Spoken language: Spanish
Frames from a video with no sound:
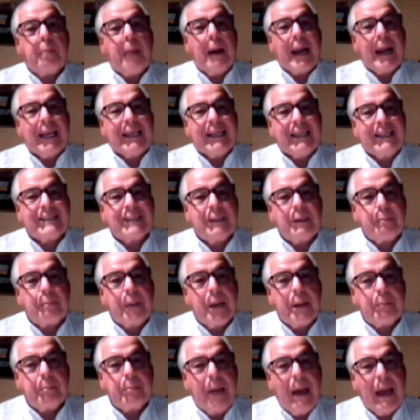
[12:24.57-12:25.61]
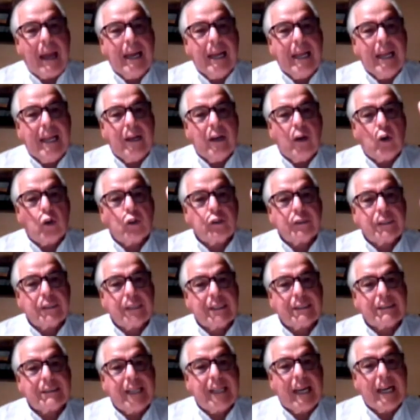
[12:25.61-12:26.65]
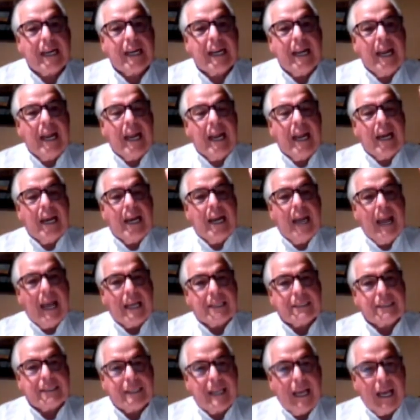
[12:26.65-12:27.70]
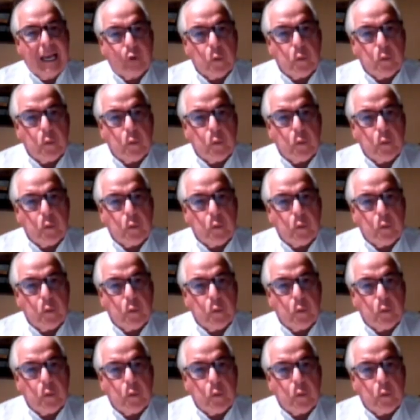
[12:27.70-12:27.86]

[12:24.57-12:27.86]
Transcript: para que se prepare en contestar las